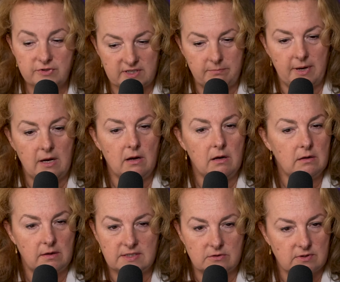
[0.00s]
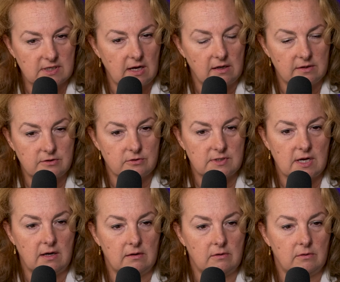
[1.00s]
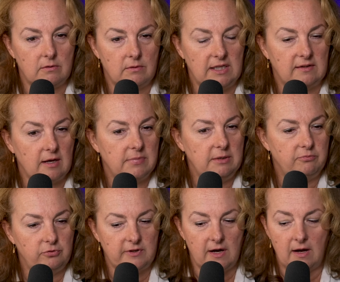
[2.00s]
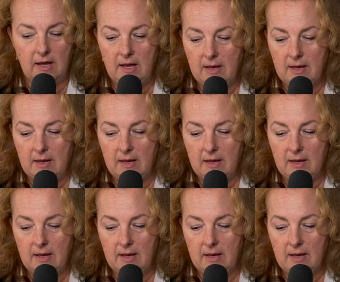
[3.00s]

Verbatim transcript: On ne sait pas et ce sera, ce sera euh, établi plus tard.